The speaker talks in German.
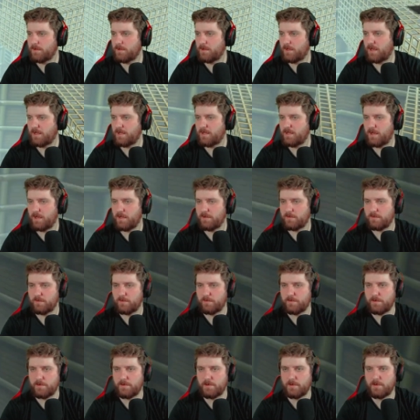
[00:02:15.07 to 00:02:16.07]
krieg hier ein zu
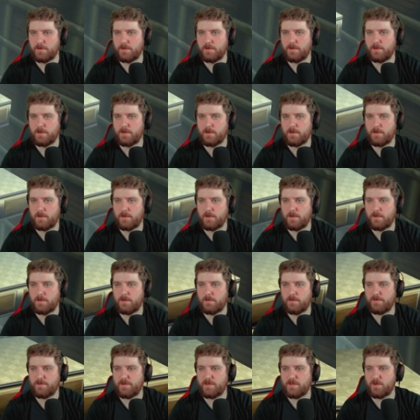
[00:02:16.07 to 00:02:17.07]
viel.
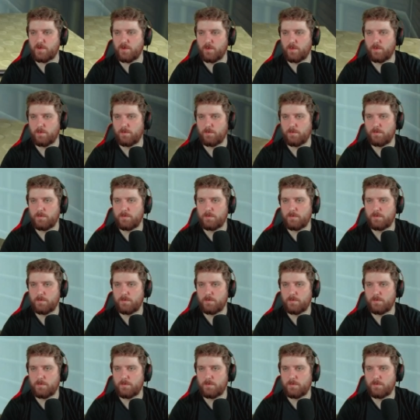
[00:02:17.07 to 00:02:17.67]
Was ist ich hier oben?